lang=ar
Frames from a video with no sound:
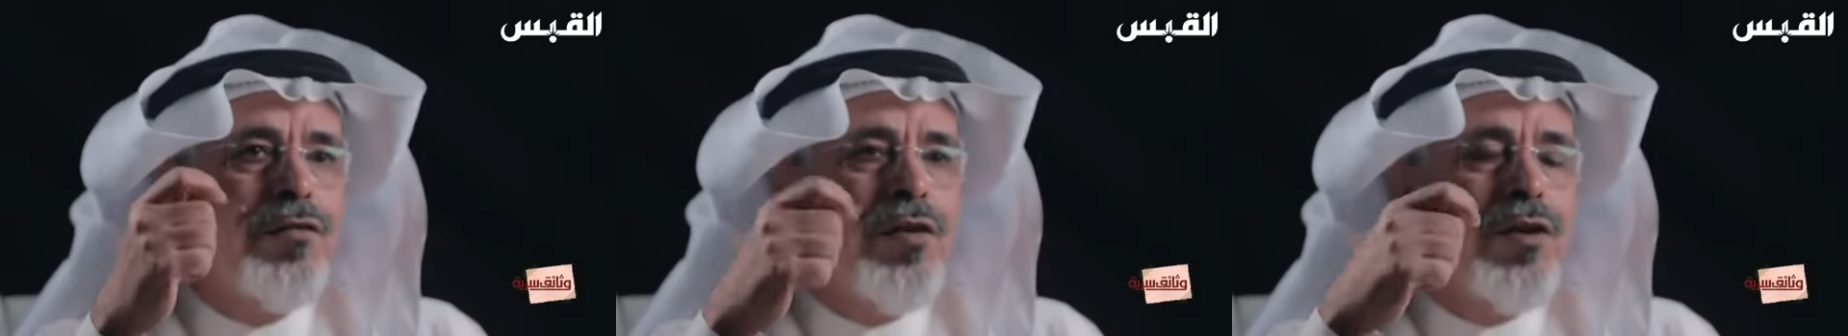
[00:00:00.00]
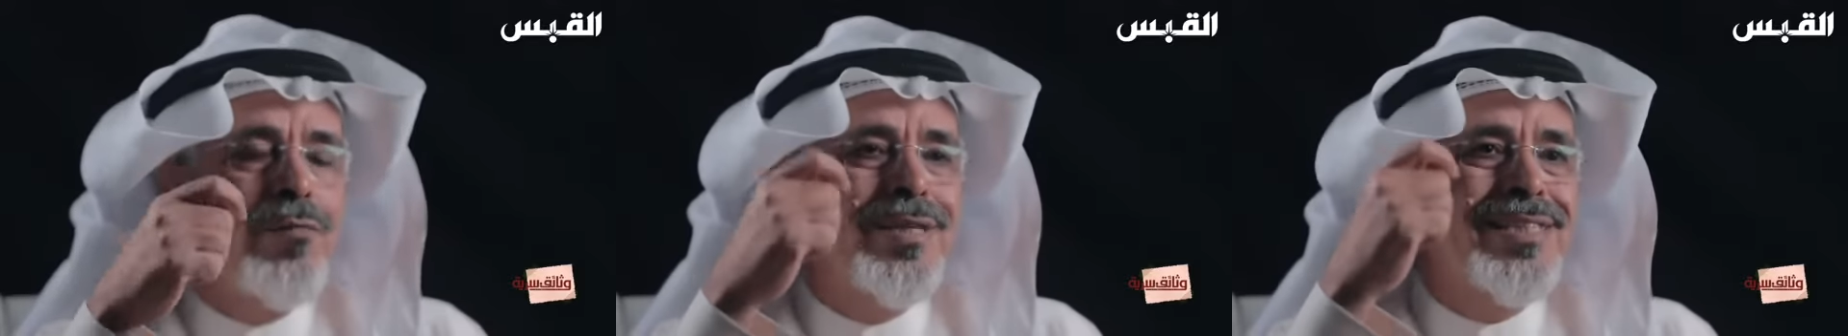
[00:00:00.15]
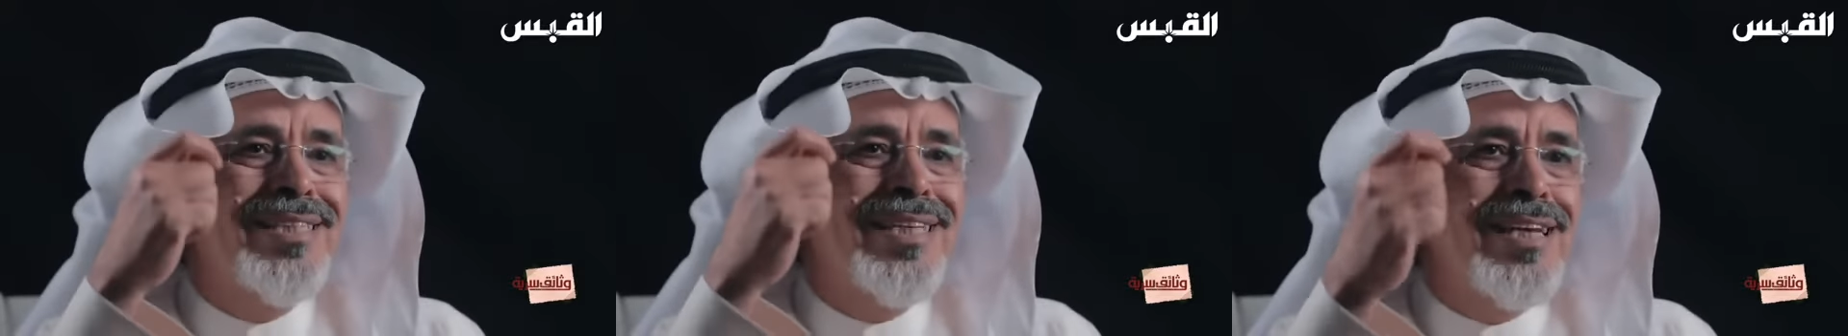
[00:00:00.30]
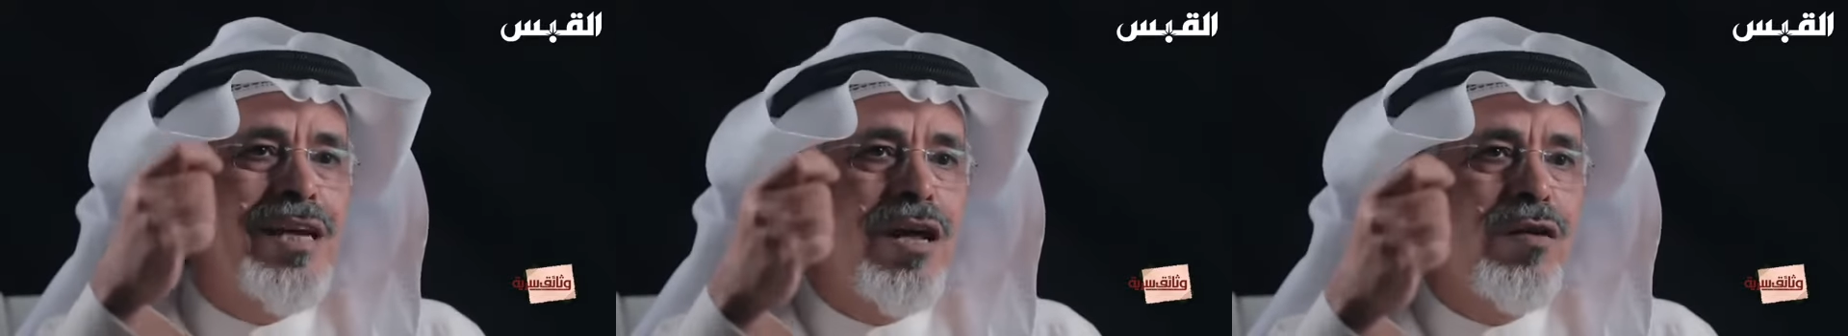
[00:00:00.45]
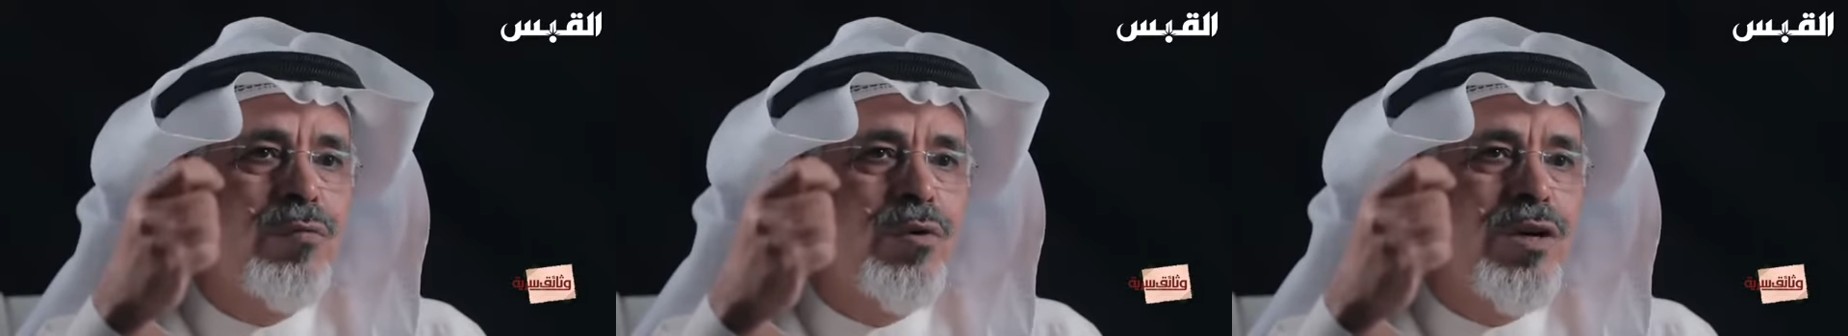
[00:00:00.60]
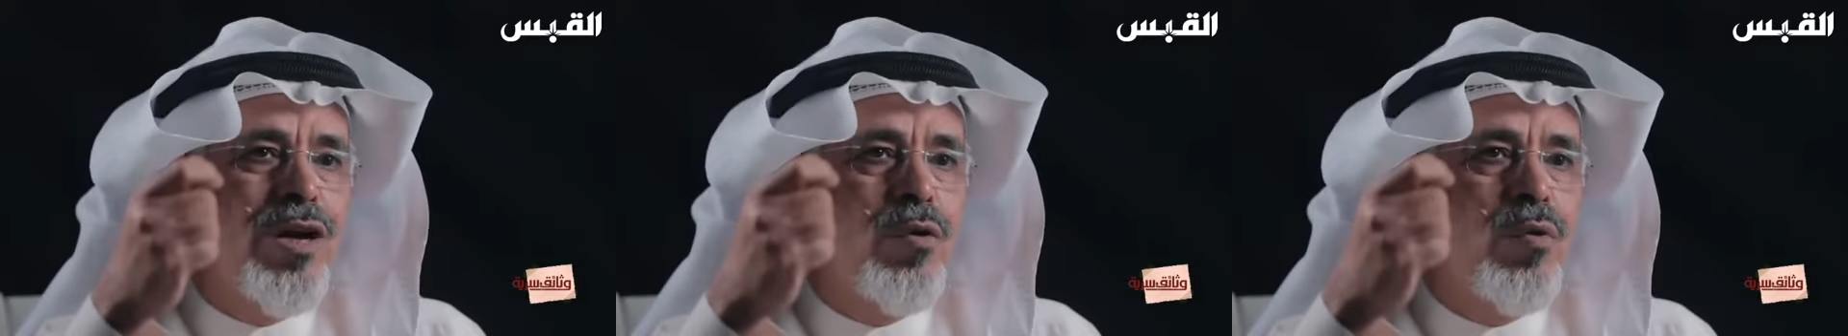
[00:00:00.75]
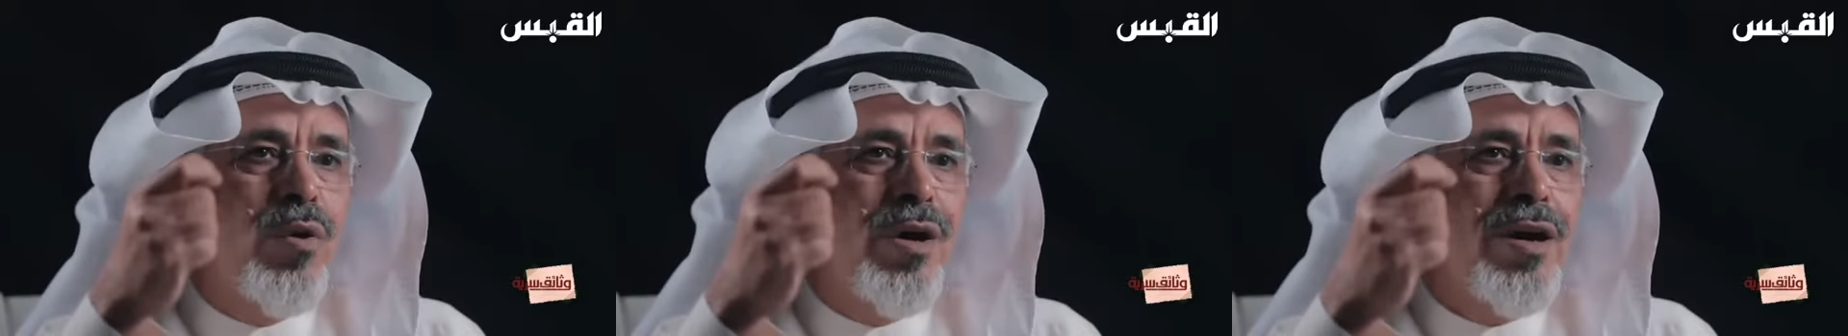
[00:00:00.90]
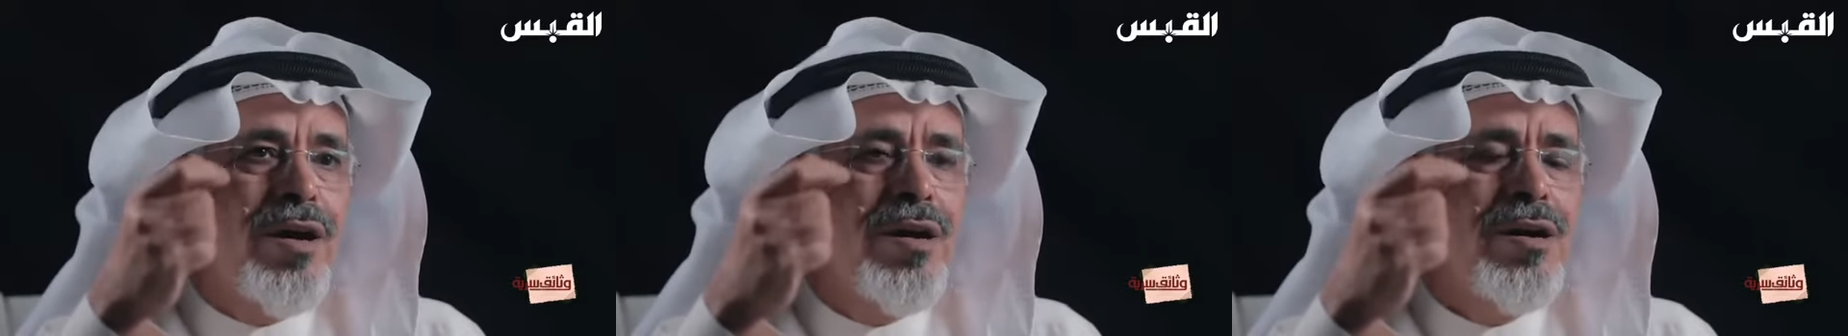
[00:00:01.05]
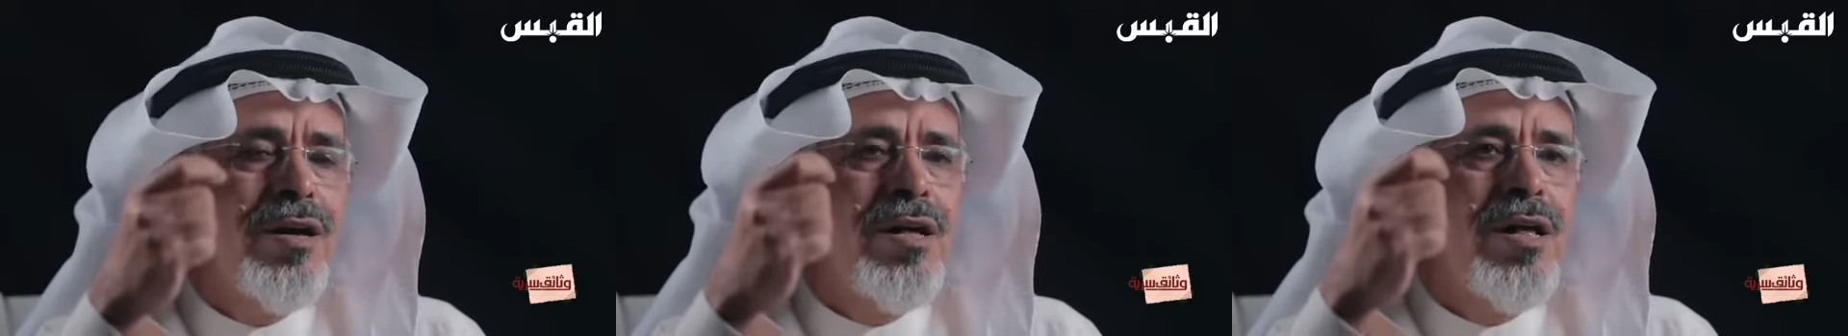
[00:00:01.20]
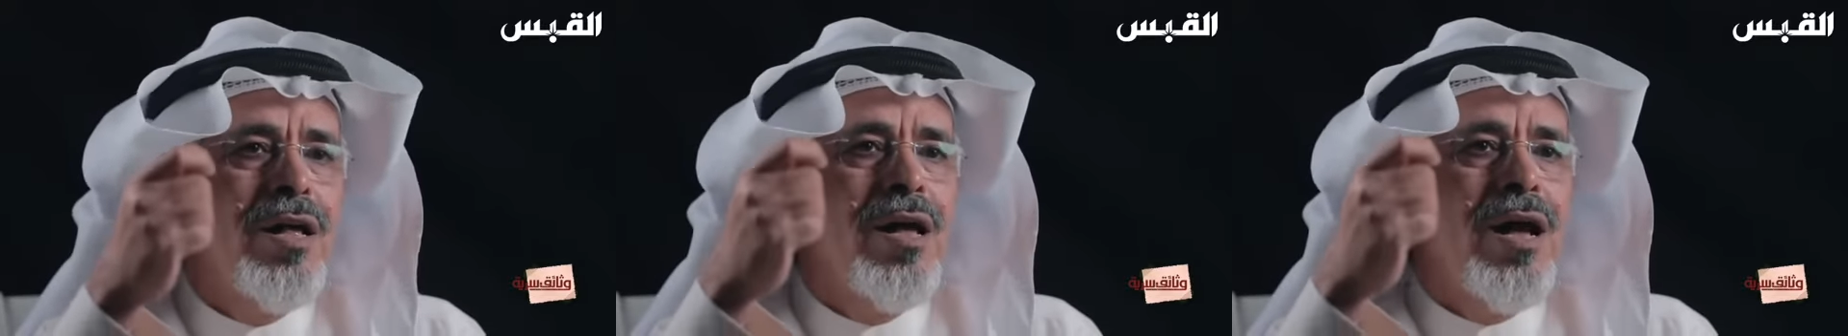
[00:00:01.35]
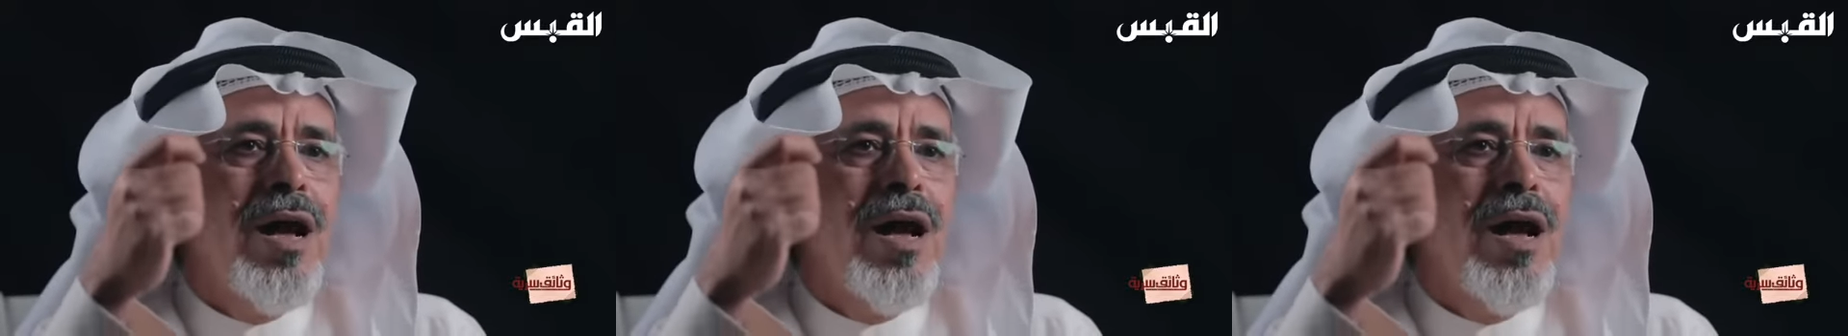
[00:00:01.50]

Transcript: في المدينة المنورة